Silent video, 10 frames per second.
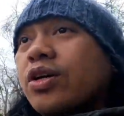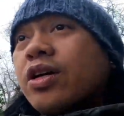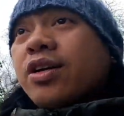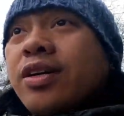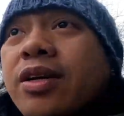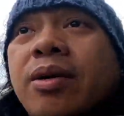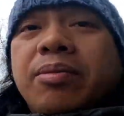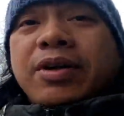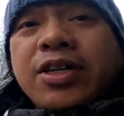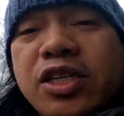ako
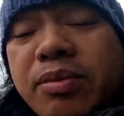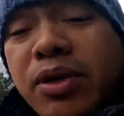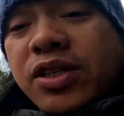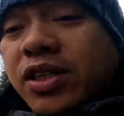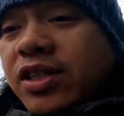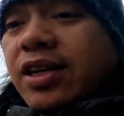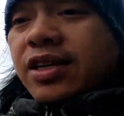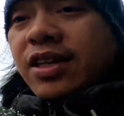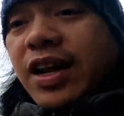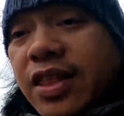kasi si Mrs.
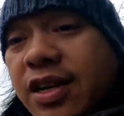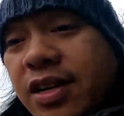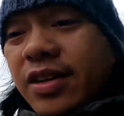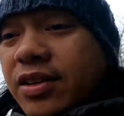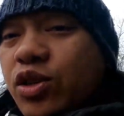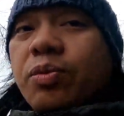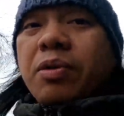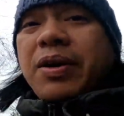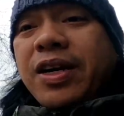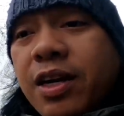nagdaan ng
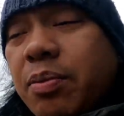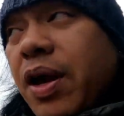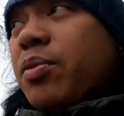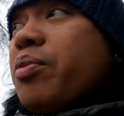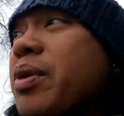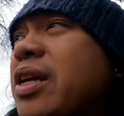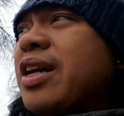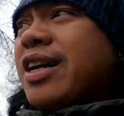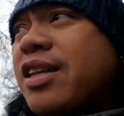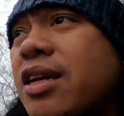supermarket para bumili
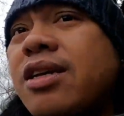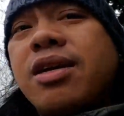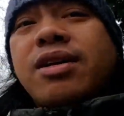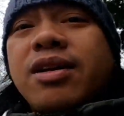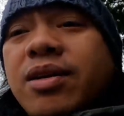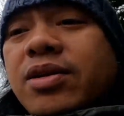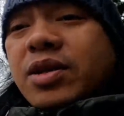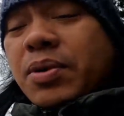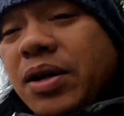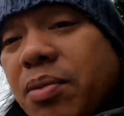ng atay
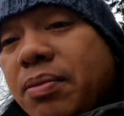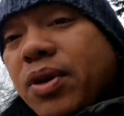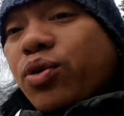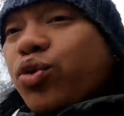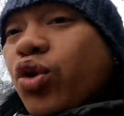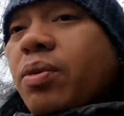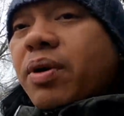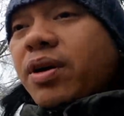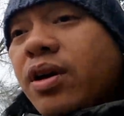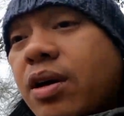kasi magmemenudo
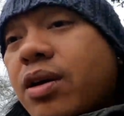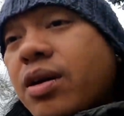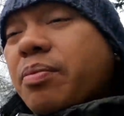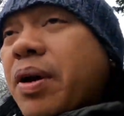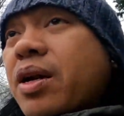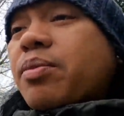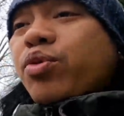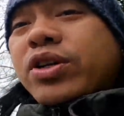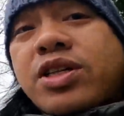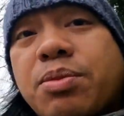kami para
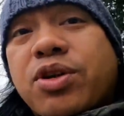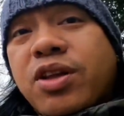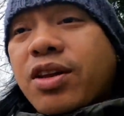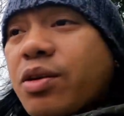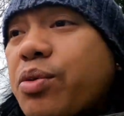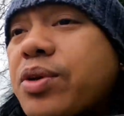bukas sa birthday ni